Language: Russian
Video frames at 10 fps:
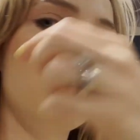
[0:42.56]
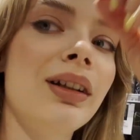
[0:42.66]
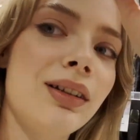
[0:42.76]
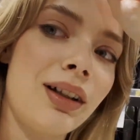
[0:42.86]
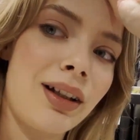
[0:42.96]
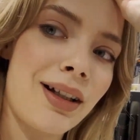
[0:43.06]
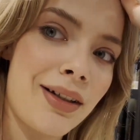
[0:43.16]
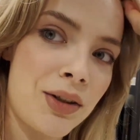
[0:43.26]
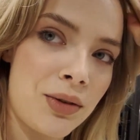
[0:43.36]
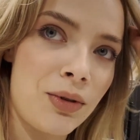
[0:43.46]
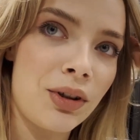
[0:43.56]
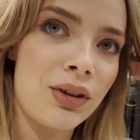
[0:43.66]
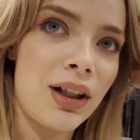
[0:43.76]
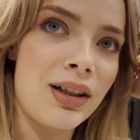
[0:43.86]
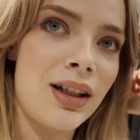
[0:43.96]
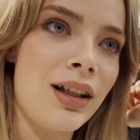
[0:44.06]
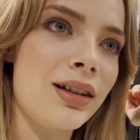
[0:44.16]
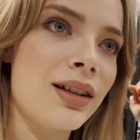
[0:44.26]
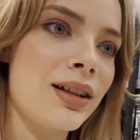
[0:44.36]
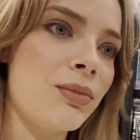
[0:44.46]
блин, а я сегодня тратить
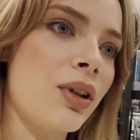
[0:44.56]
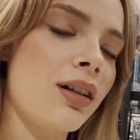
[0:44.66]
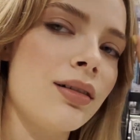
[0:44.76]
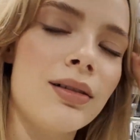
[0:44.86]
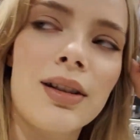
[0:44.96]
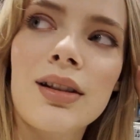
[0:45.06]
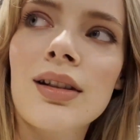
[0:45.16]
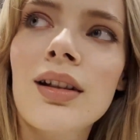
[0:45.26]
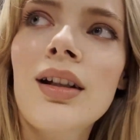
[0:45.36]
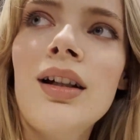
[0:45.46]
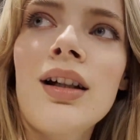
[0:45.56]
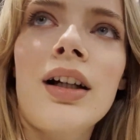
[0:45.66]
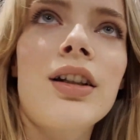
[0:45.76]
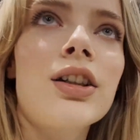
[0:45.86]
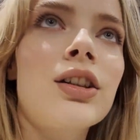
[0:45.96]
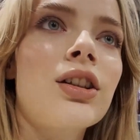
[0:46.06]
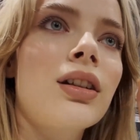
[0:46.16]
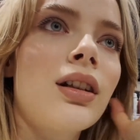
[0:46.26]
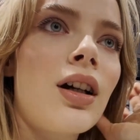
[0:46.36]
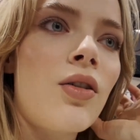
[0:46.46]
деньги не собиралась. Конечно же,
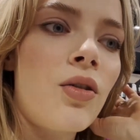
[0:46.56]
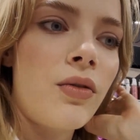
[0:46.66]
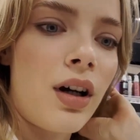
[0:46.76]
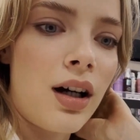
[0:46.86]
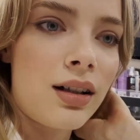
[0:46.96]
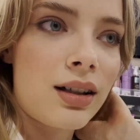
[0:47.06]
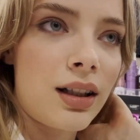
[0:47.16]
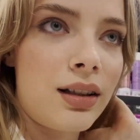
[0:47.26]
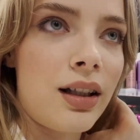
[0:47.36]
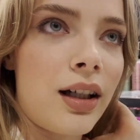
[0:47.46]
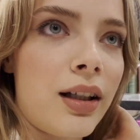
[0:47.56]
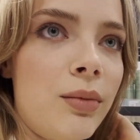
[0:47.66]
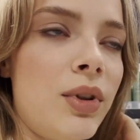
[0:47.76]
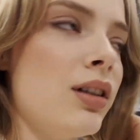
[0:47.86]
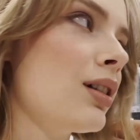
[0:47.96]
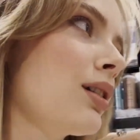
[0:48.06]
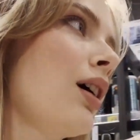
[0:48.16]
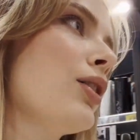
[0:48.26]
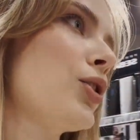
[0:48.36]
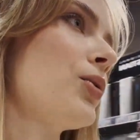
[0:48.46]
до какого акция дня они мне не
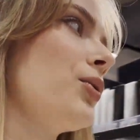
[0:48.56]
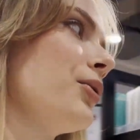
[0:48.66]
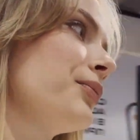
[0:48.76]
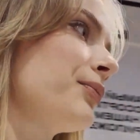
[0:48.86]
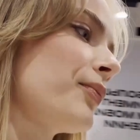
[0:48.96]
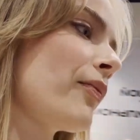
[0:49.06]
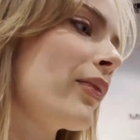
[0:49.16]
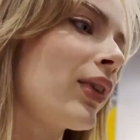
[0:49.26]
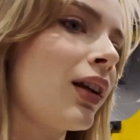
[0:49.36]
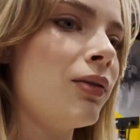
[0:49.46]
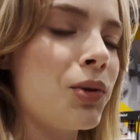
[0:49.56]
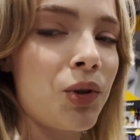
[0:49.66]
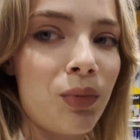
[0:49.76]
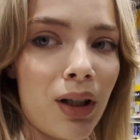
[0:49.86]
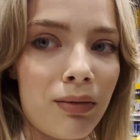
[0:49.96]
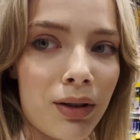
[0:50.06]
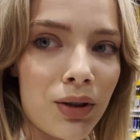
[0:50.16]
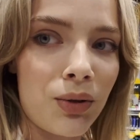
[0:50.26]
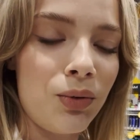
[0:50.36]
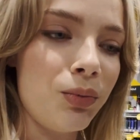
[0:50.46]
скажут. В общем, я в
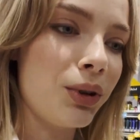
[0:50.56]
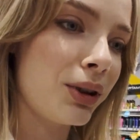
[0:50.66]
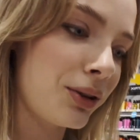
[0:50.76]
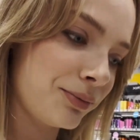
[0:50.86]
раздумьях.